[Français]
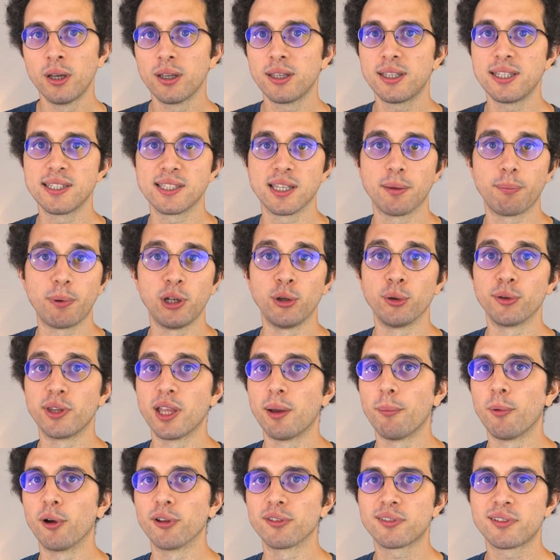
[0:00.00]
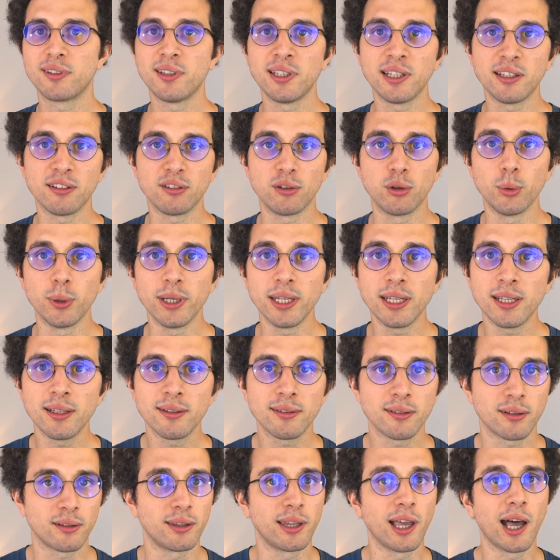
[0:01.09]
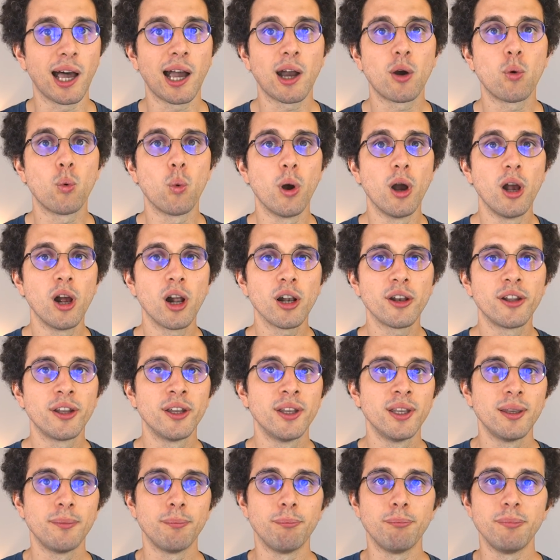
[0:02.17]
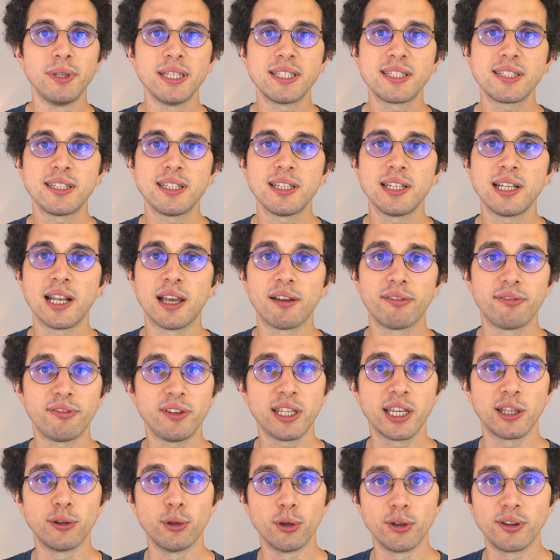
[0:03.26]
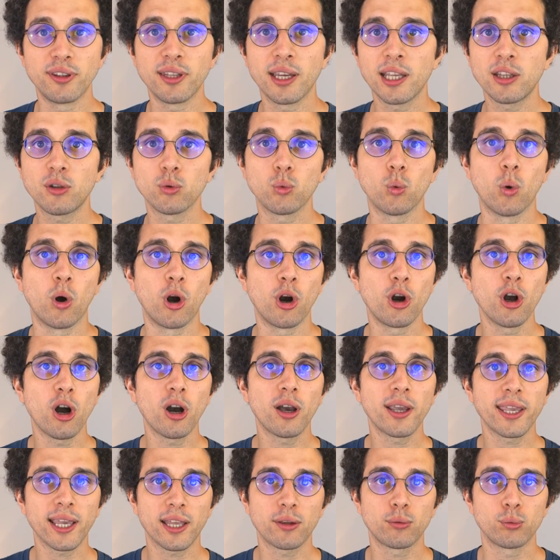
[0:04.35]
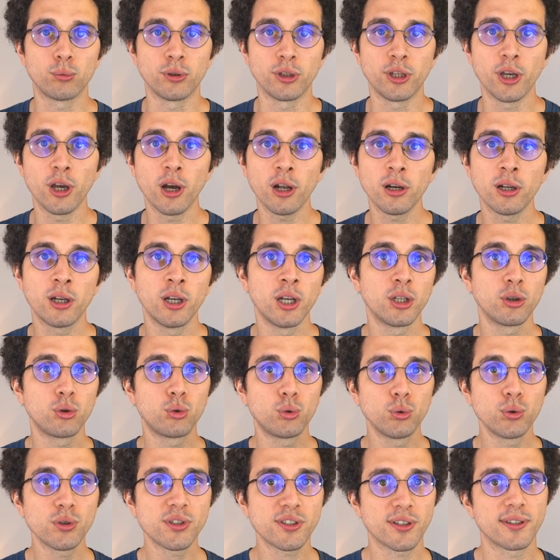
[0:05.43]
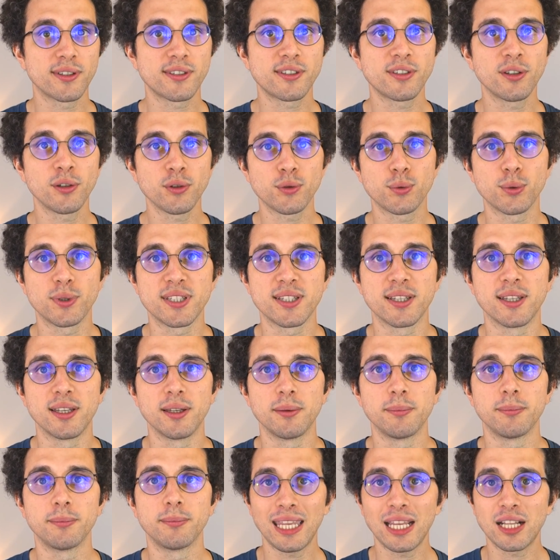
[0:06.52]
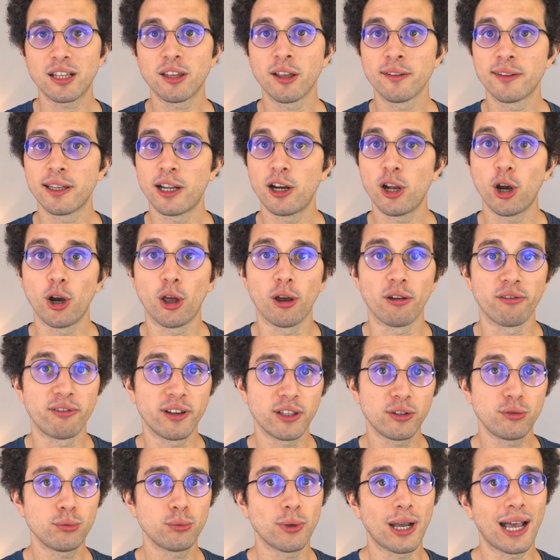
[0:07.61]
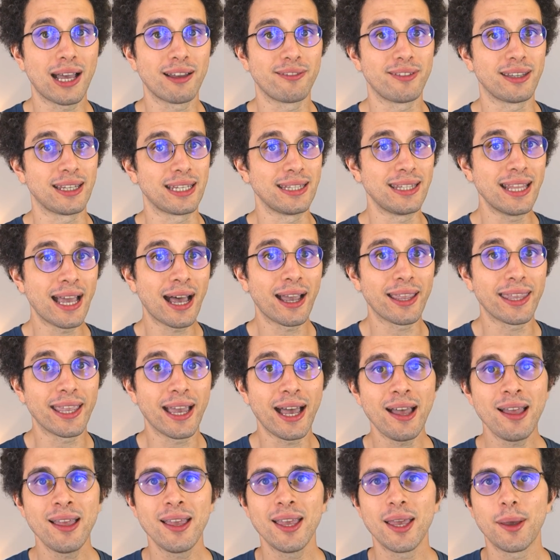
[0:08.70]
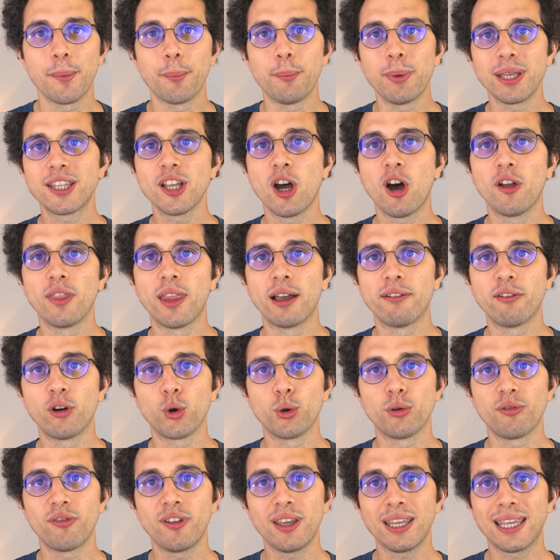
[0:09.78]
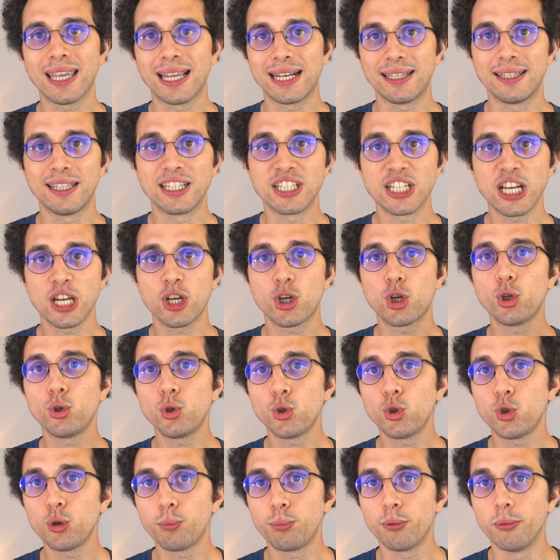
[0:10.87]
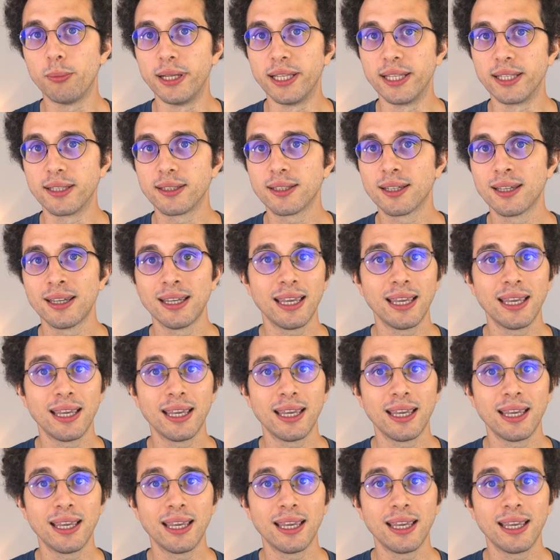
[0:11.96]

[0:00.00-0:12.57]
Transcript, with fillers: qui s'appellent notamment Sneeze Louise, Drac World, Missy la fille à deux têtes ou encore Cartoon Girl, tous sans succès. Ils tentent alors leur Vatou avec Daria, mettant en avant le fait qu'elle est déjà connue du public.